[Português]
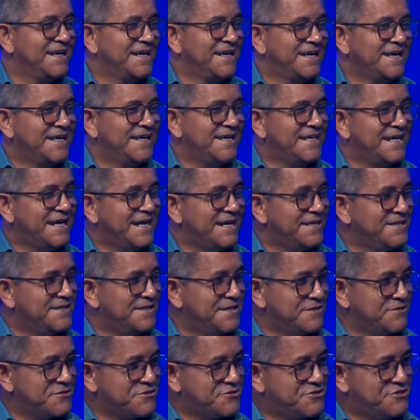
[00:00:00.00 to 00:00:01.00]
E aí
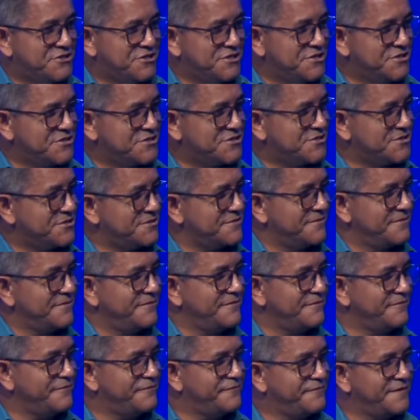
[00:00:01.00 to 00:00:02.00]
Deus diz:
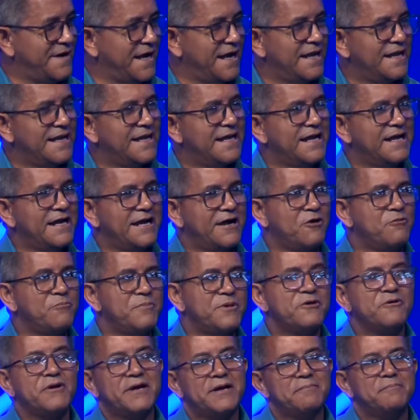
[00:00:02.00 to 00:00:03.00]
fala ao
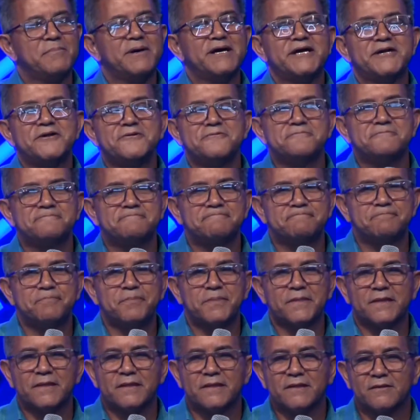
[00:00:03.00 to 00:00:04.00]
meu rebanho
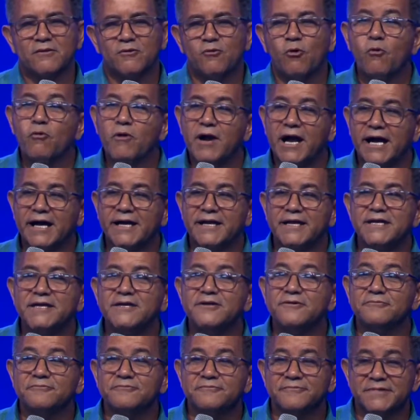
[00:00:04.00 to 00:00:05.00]
com
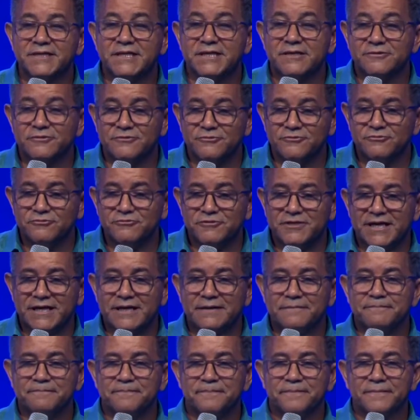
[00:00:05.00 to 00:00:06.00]
carinho, ternura
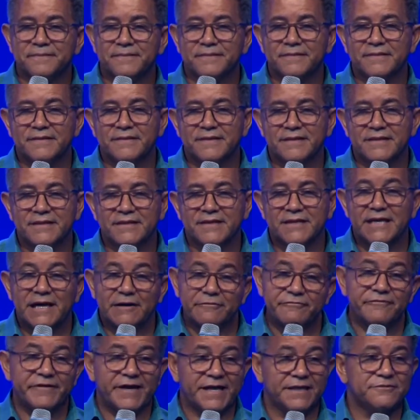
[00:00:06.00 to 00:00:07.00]
e
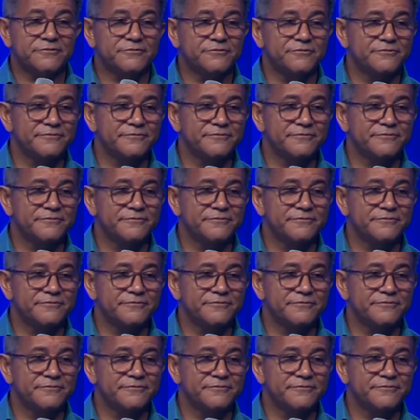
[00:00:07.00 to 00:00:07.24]
afeto.